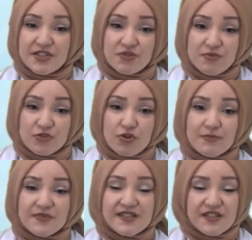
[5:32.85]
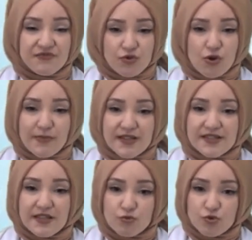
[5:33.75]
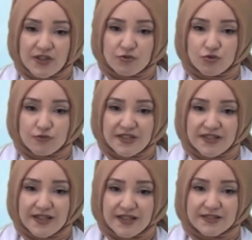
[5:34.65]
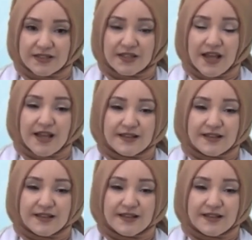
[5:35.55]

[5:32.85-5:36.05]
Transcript: hiçbir döneminde sıfır olmaz yine mutlak konum ilgilendirir.